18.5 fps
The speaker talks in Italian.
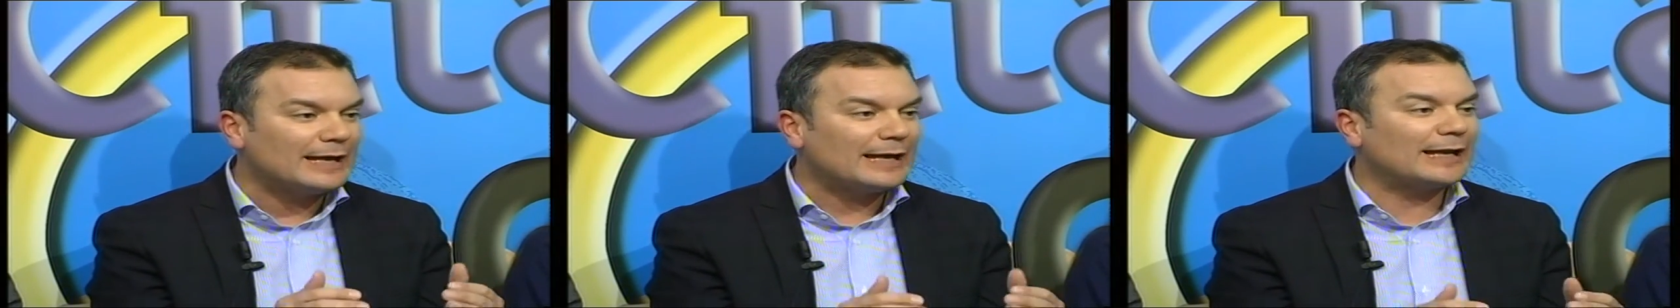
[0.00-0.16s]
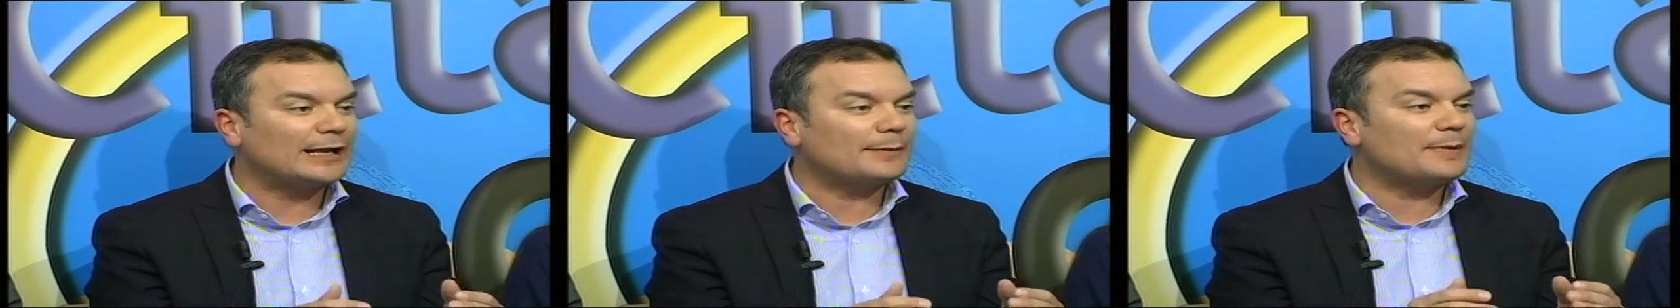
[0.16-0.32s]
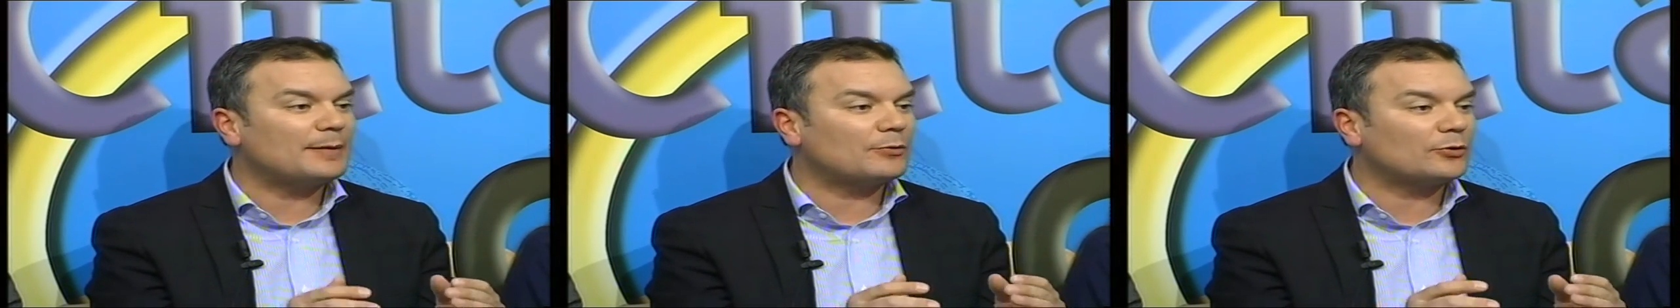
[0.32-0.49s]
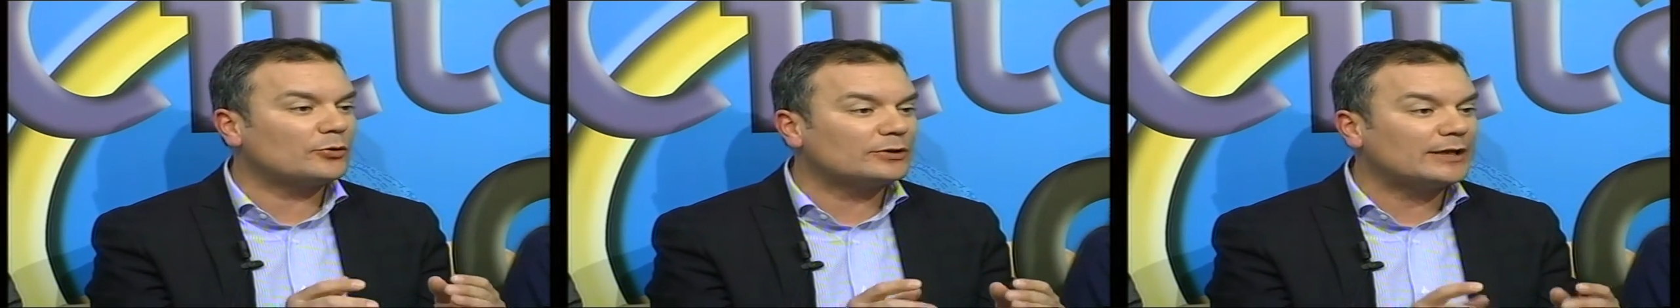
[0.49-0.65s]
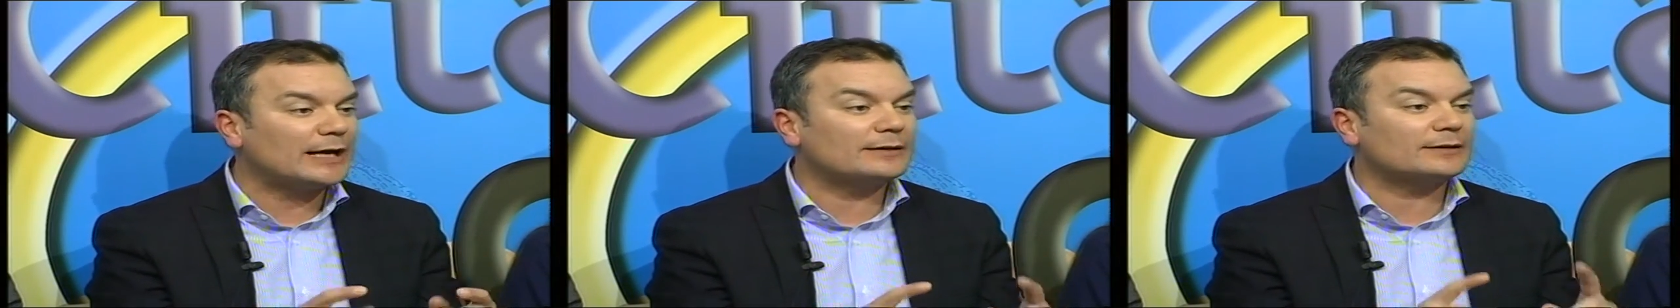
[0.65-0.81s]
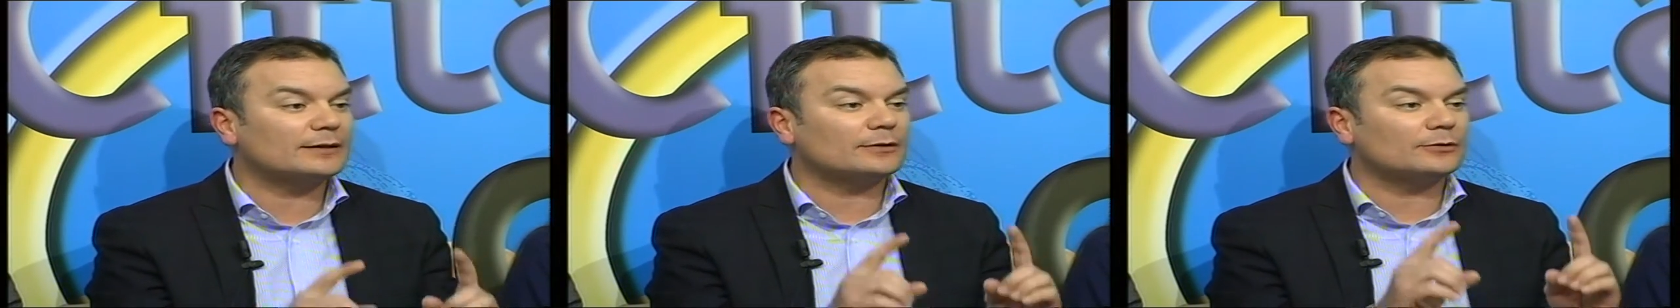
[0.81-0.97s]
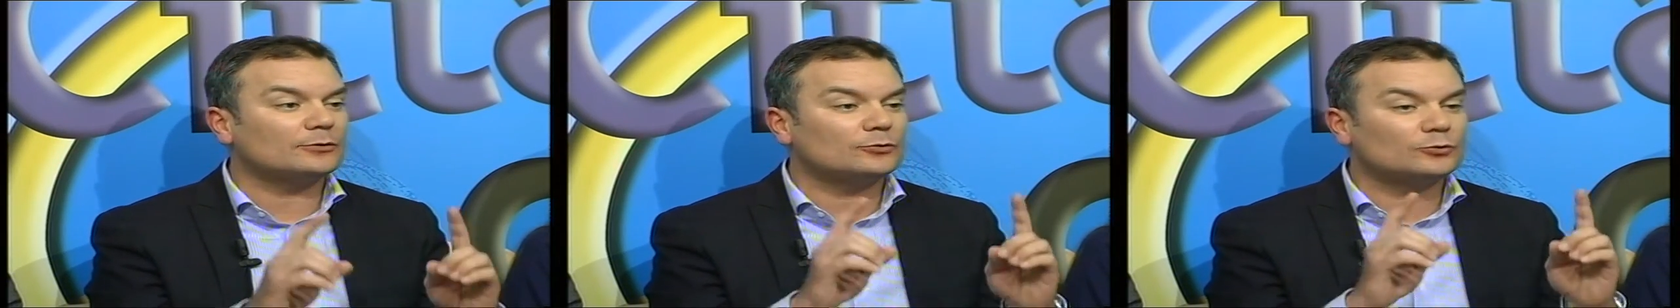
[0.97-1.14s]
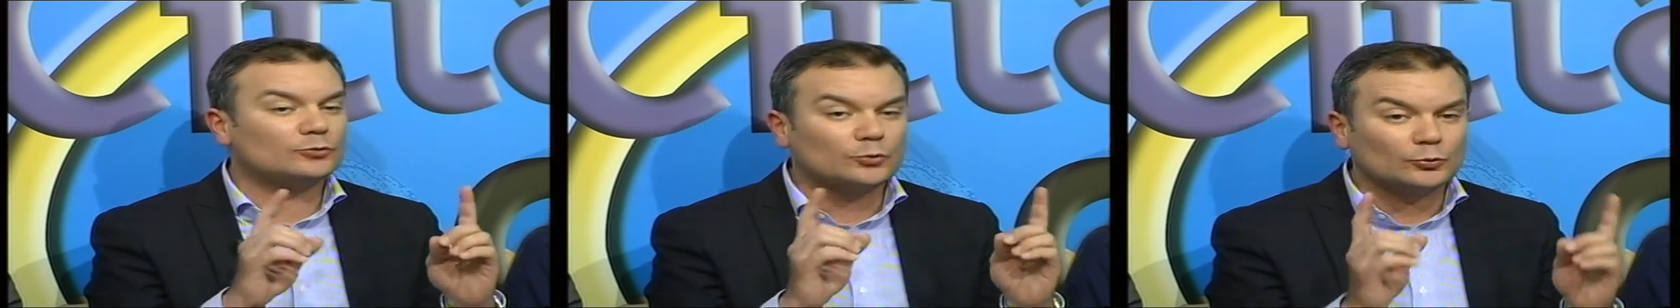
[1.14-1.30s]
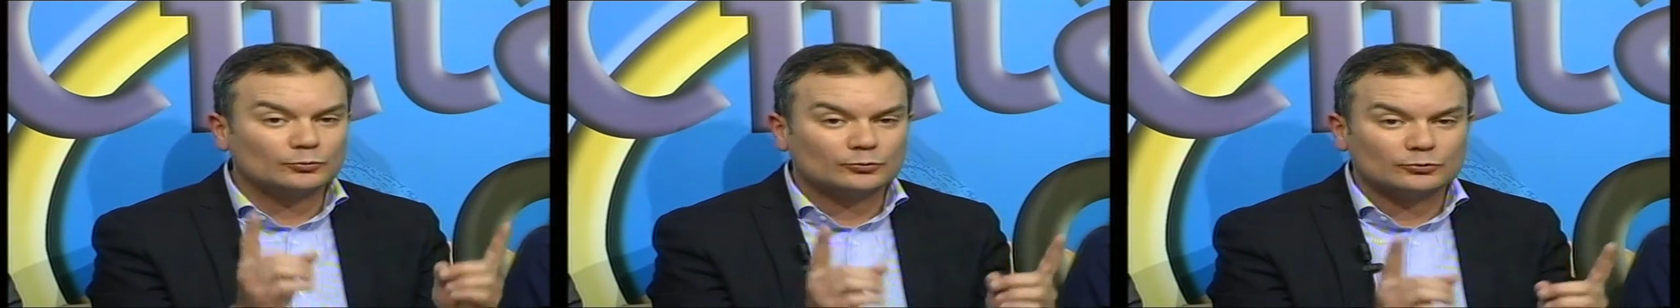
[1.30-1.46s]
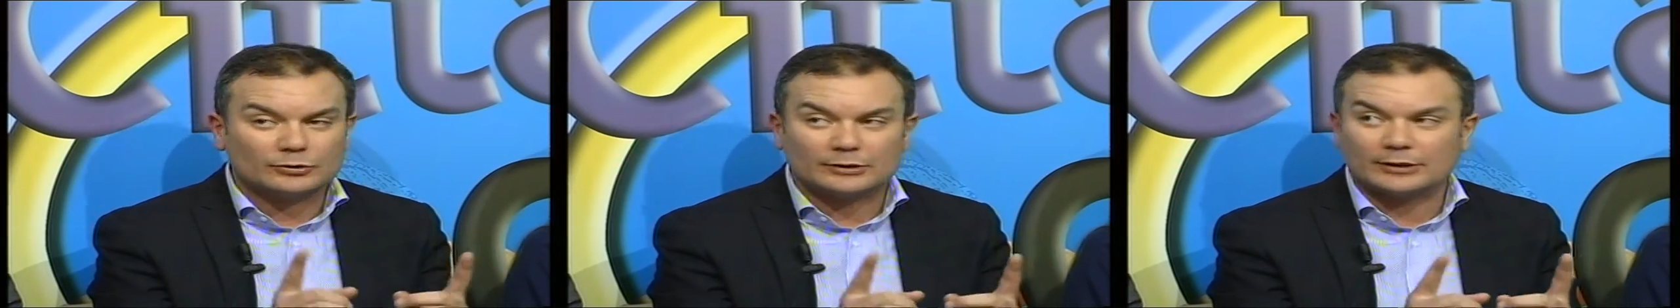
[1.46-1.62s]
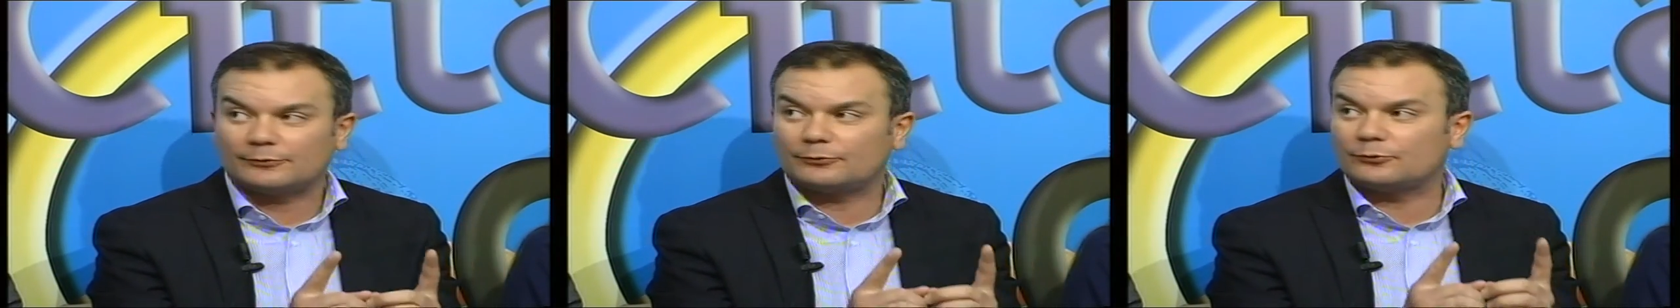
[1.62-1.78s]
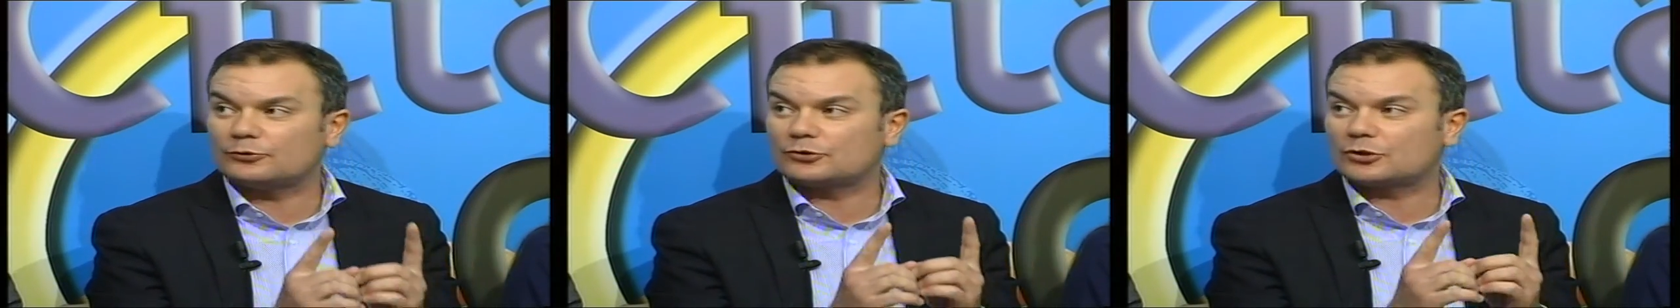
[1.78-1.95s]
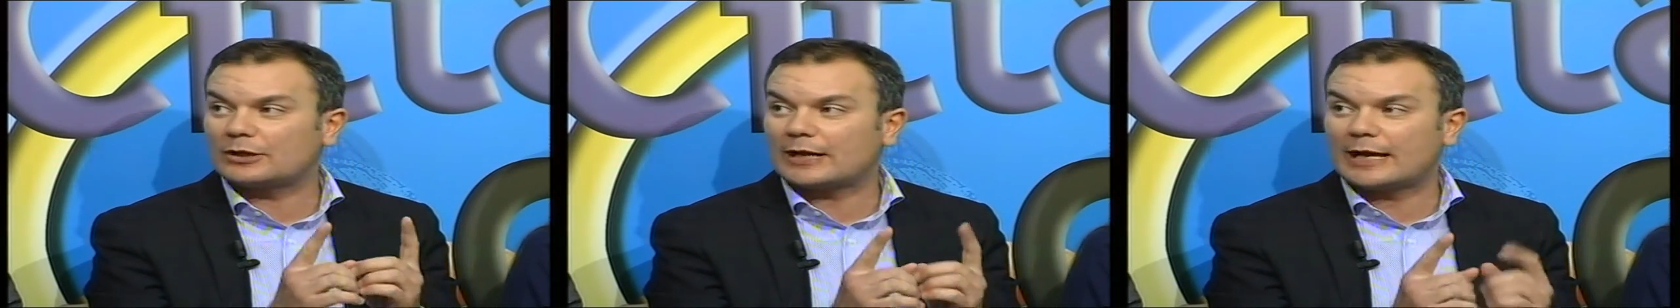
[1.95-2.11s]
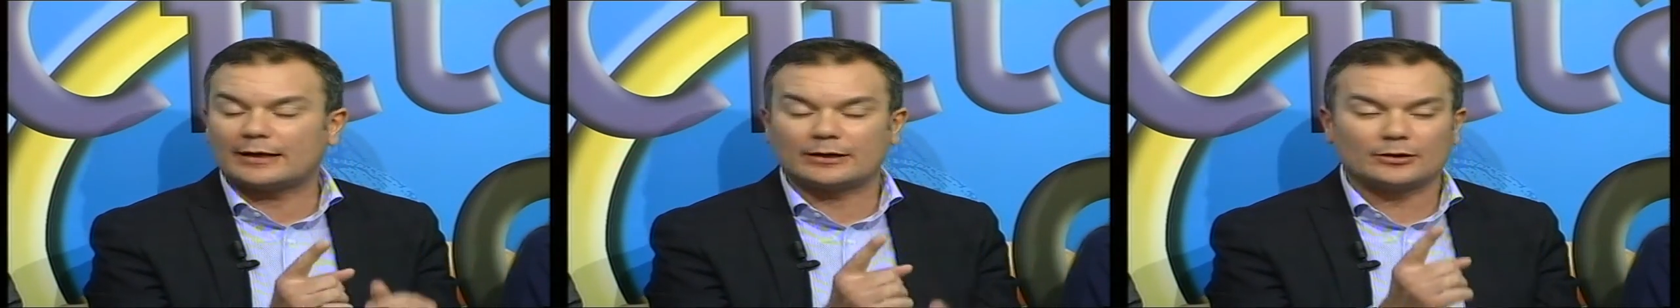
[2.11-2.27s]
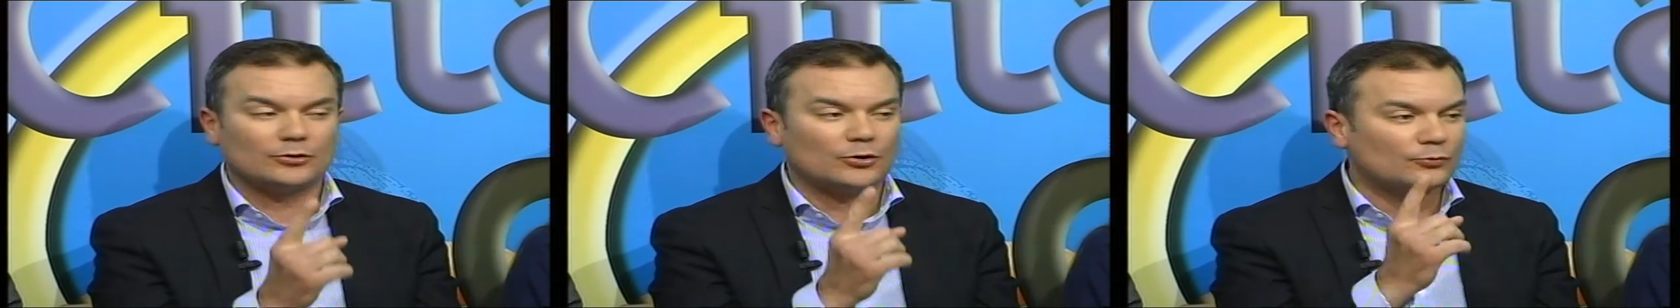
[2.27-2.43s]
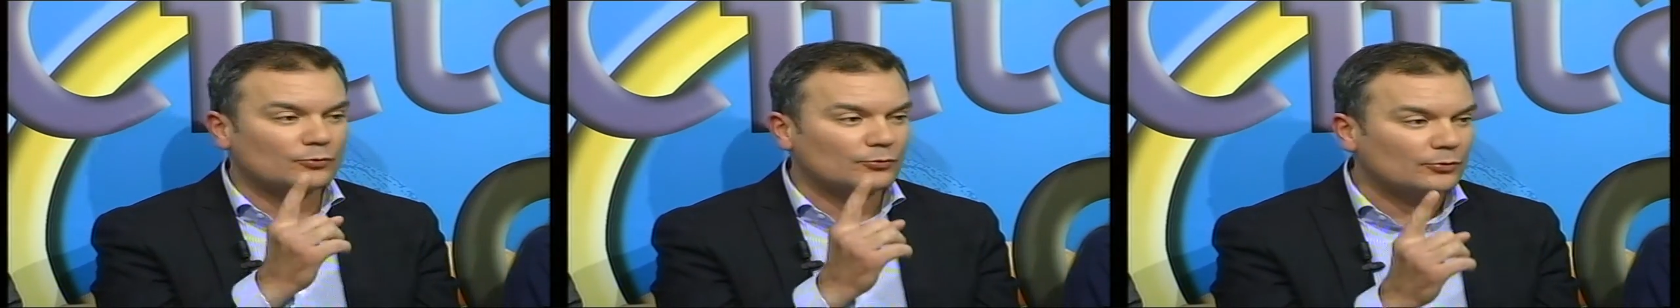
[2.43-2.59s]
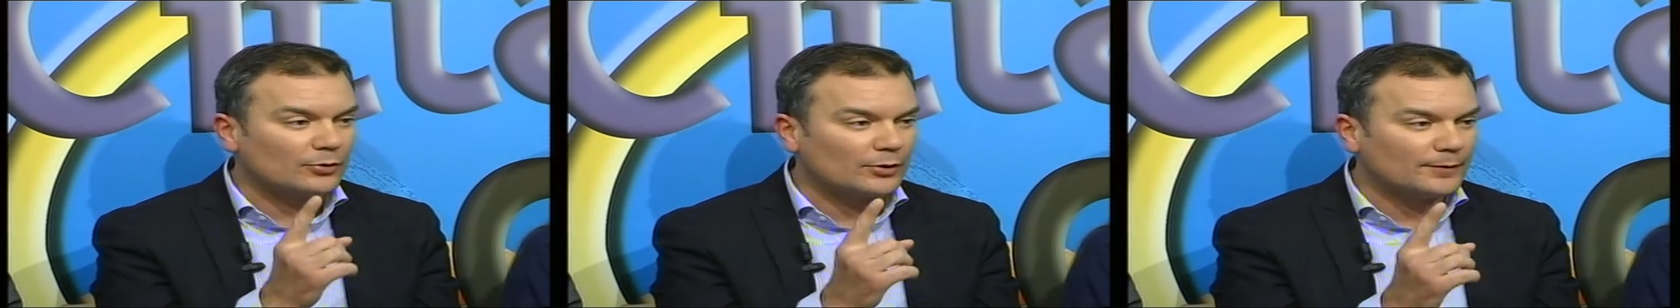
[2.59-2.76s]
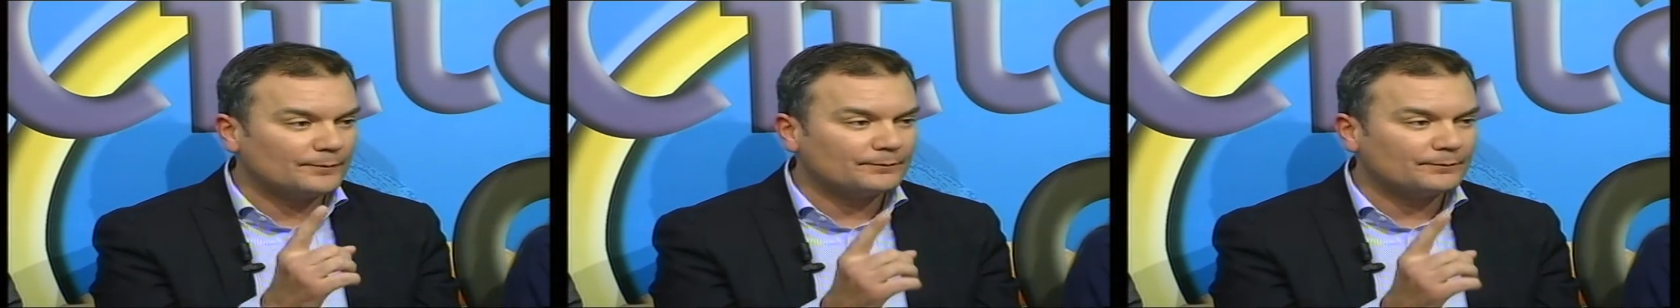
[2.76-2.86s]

e li abbiamo rotati tutti i funzionari, non uno.